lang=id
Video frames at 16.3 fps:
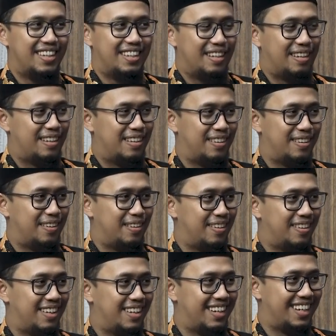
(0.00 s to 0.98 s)
Ya Allah,
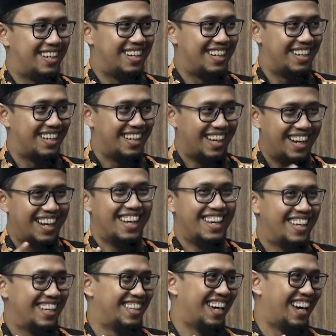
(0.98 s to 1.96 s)
ya Robi.
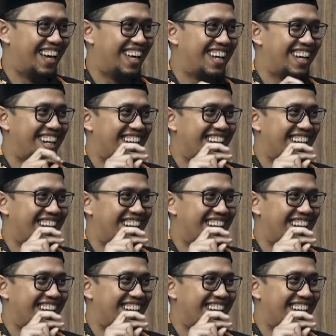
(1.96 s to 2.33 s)
Kade, jangan